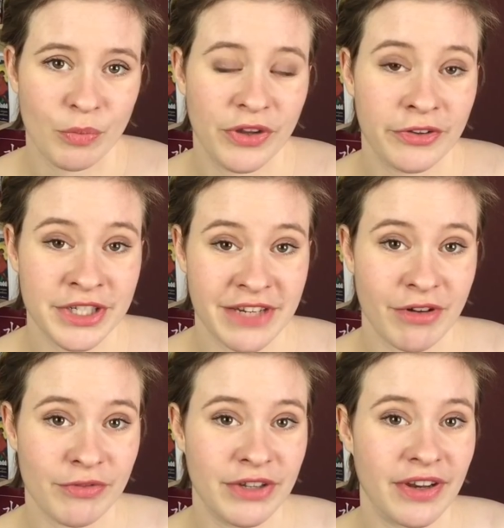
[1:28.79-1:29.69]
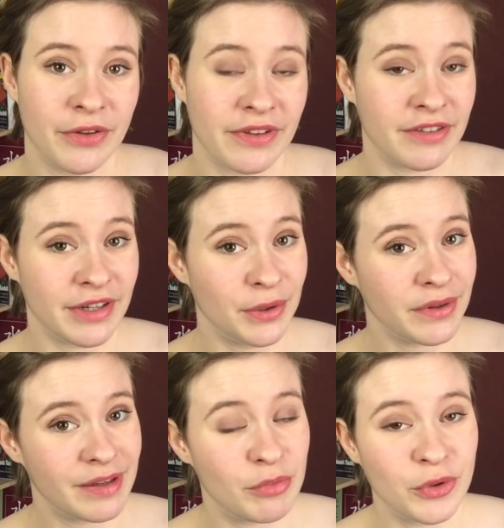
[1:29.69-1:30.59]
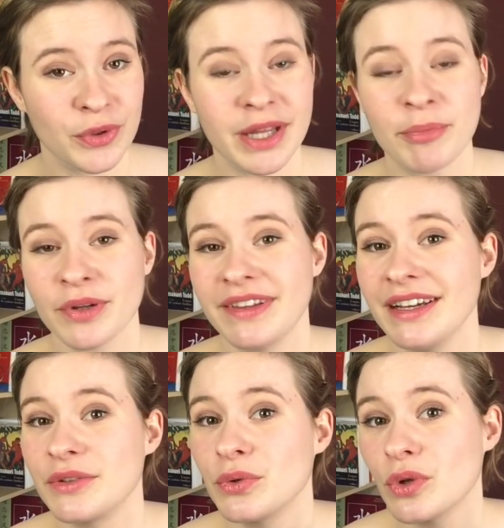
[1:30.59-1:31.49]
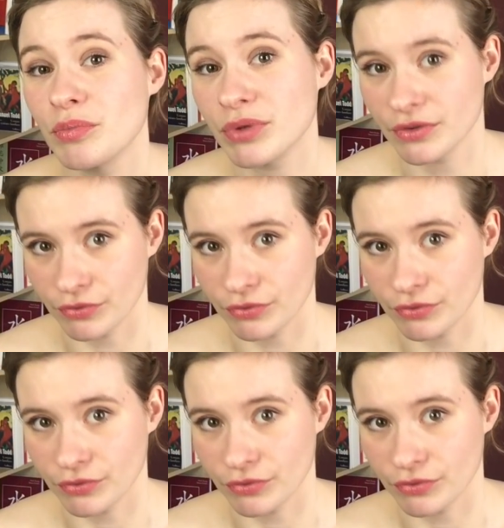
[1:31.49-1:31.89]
Moi ce que j'avais envie de faire dans cette vidéo c'est plutôt d'apporter un autre point de